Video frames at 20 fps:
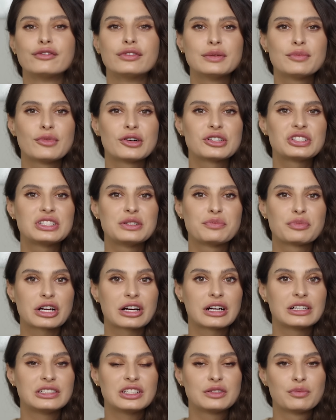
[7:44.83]
Вы можете
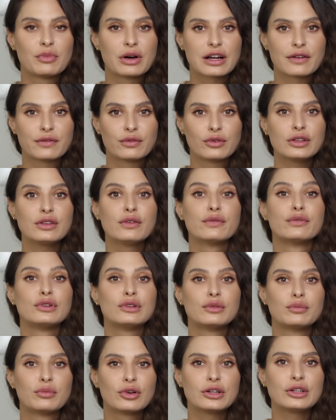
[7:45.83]
проходить марафон в
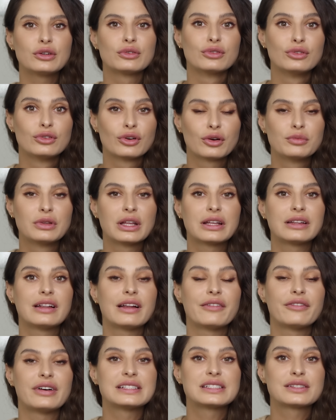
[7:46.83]
любое удобное
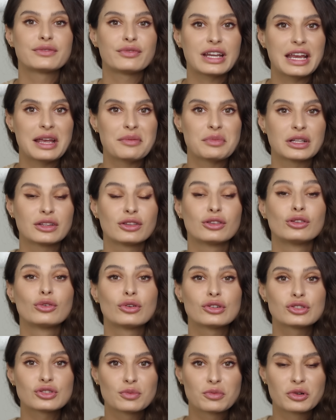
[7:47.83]
для вас время,
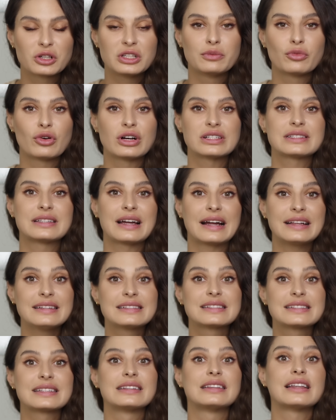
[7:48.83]
доступ к нему
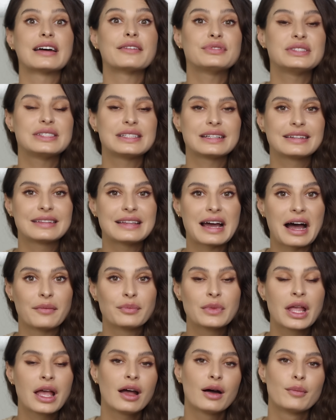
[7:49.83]
останется навсегда.
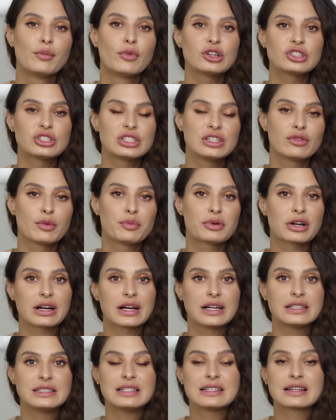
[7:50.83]
Можете его
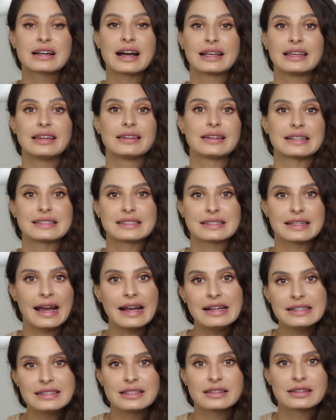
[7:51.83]
проходить как и на
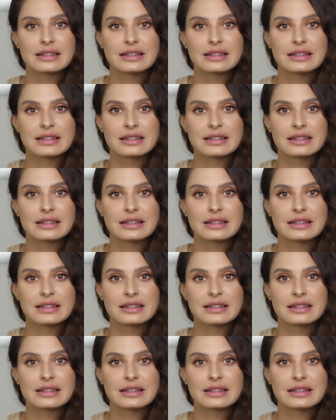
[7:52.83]
сайте,